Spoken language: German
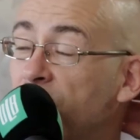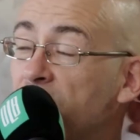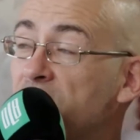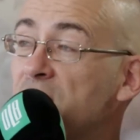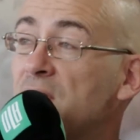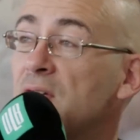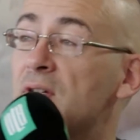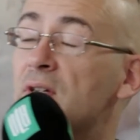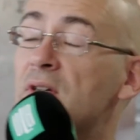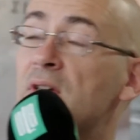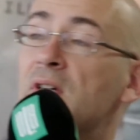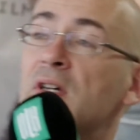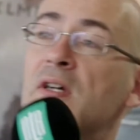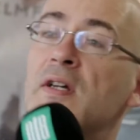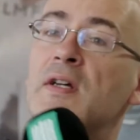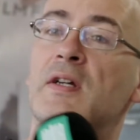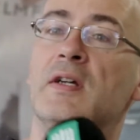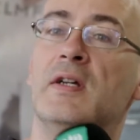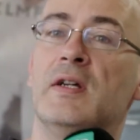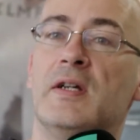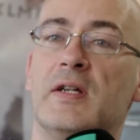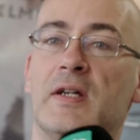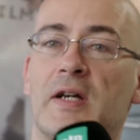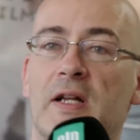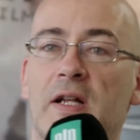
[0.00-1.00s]
dass sie
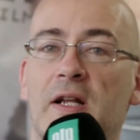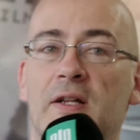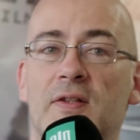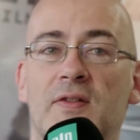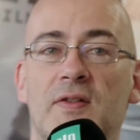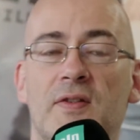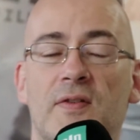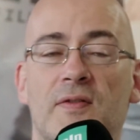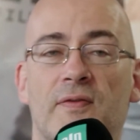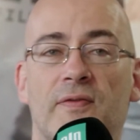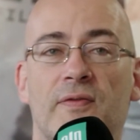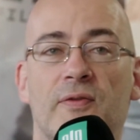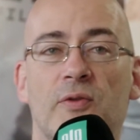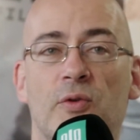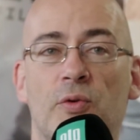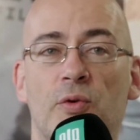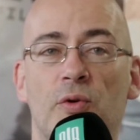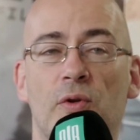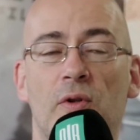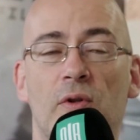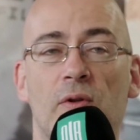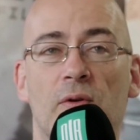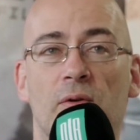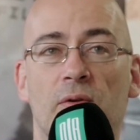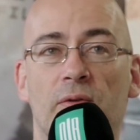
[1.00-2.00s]
relativ
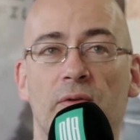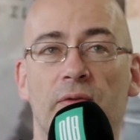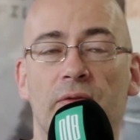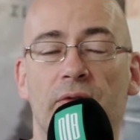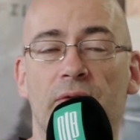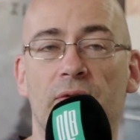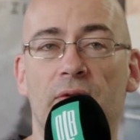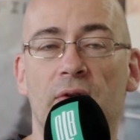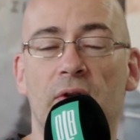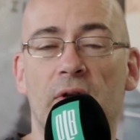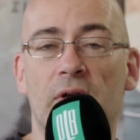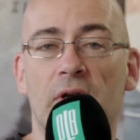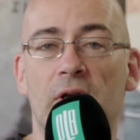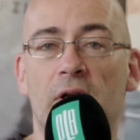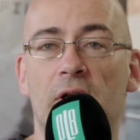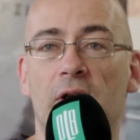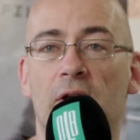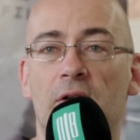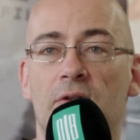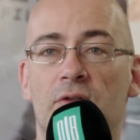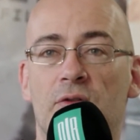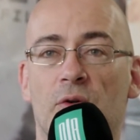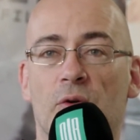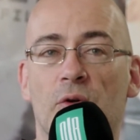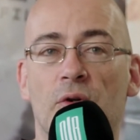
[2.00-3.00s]
kühl und
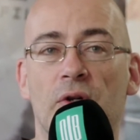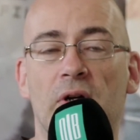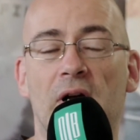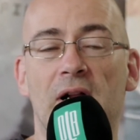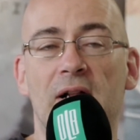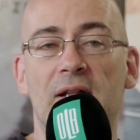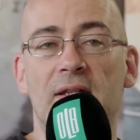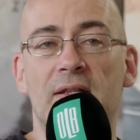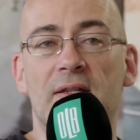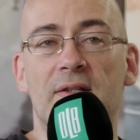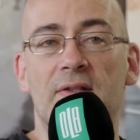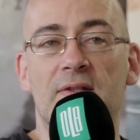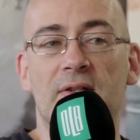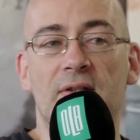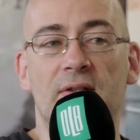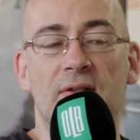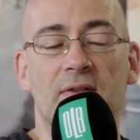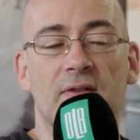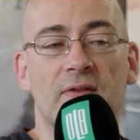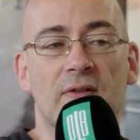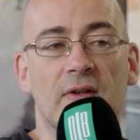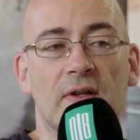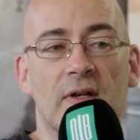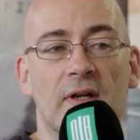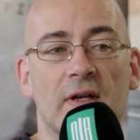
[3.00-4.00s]
zurückhaltend
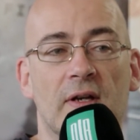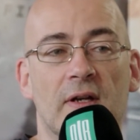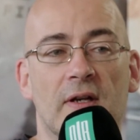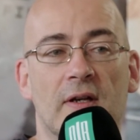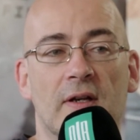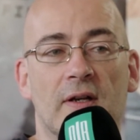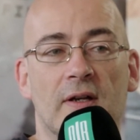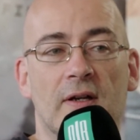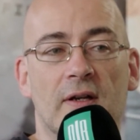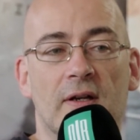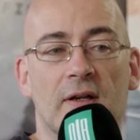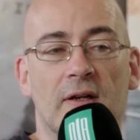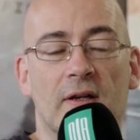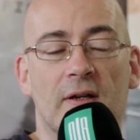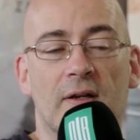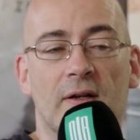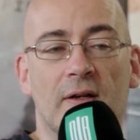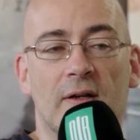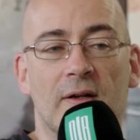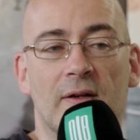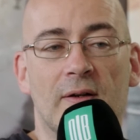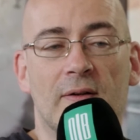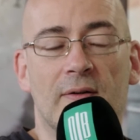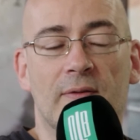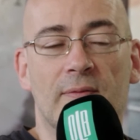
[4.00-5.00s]
sind,
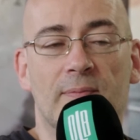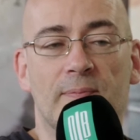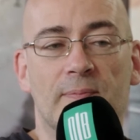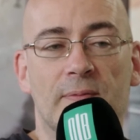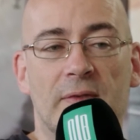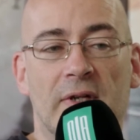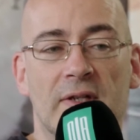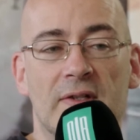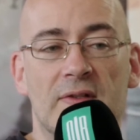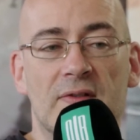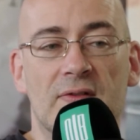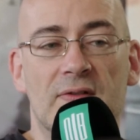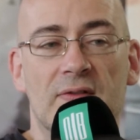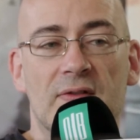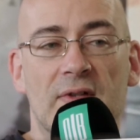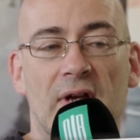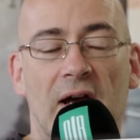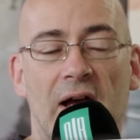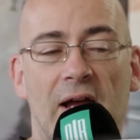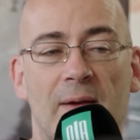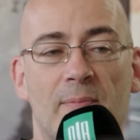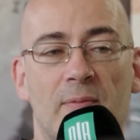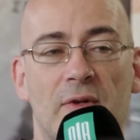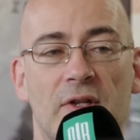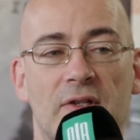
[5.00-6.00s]
äh, ganz
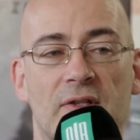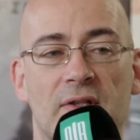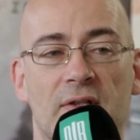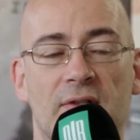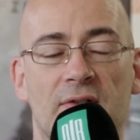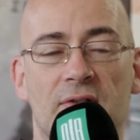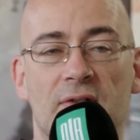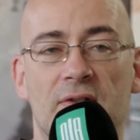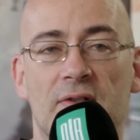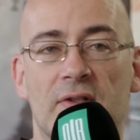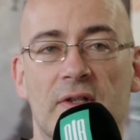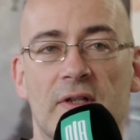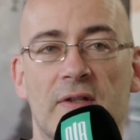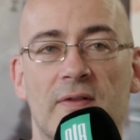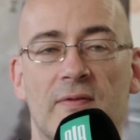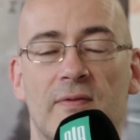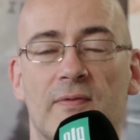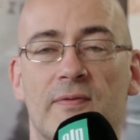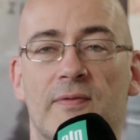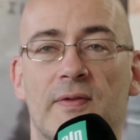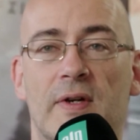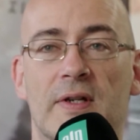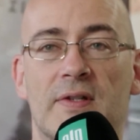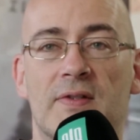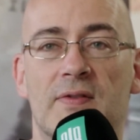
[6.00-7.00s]
heimlich in sich drin
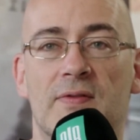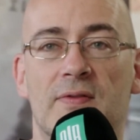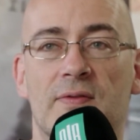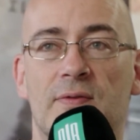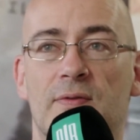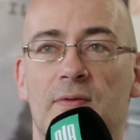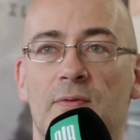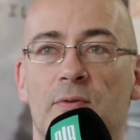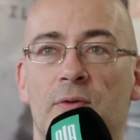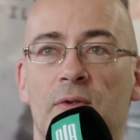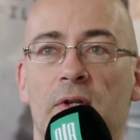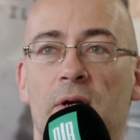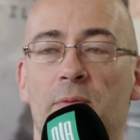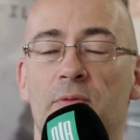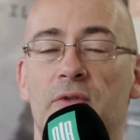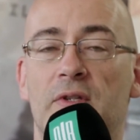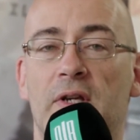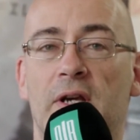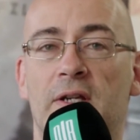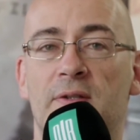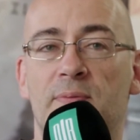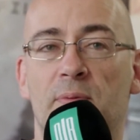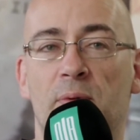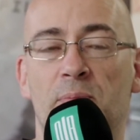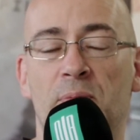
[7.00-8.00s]
was unheimlich
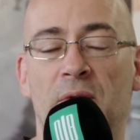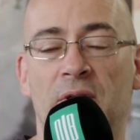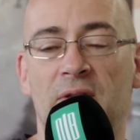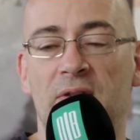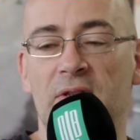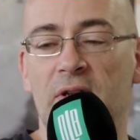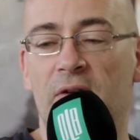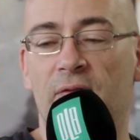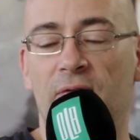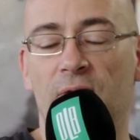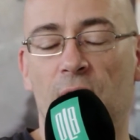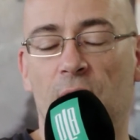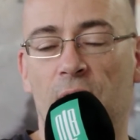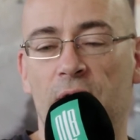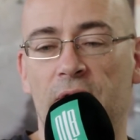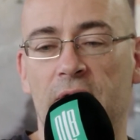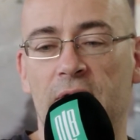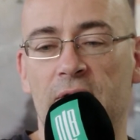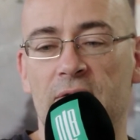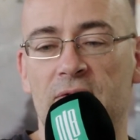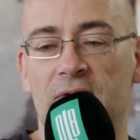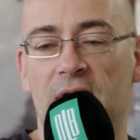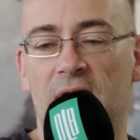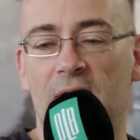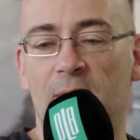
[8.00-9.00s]

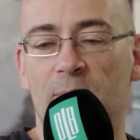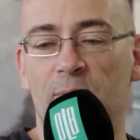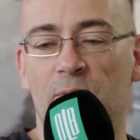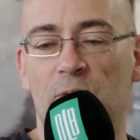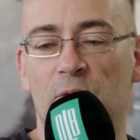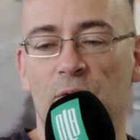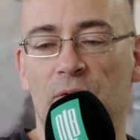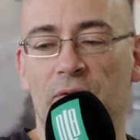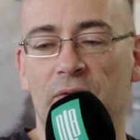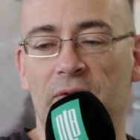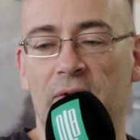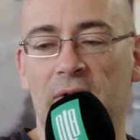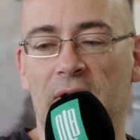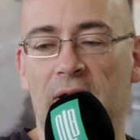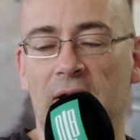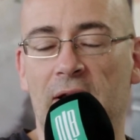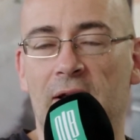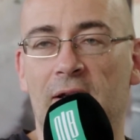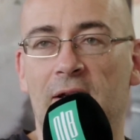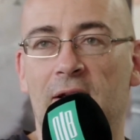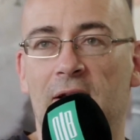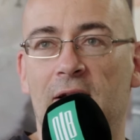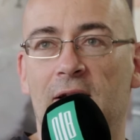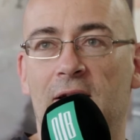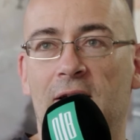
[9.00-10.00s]
experimentierfreudiges haben und
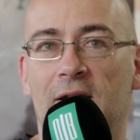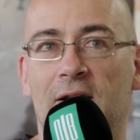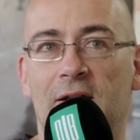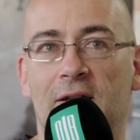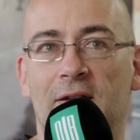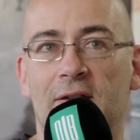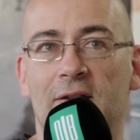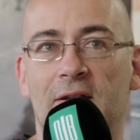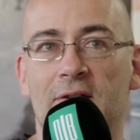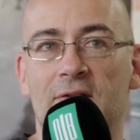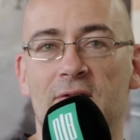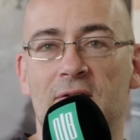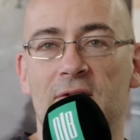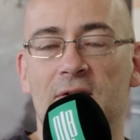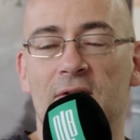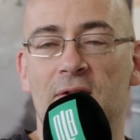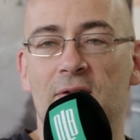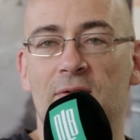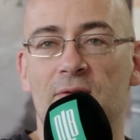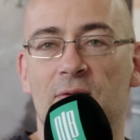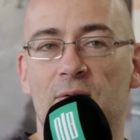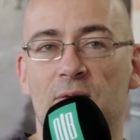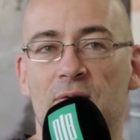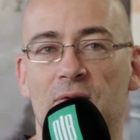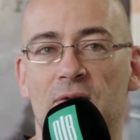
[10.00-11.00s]
äh, dass die
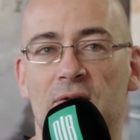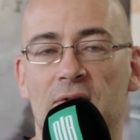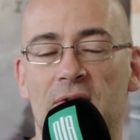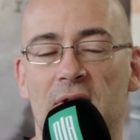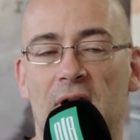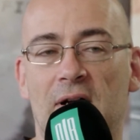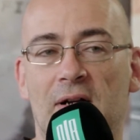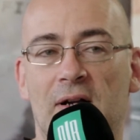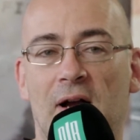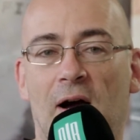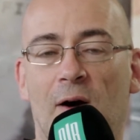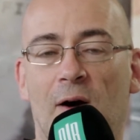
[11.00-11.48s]
sozusagen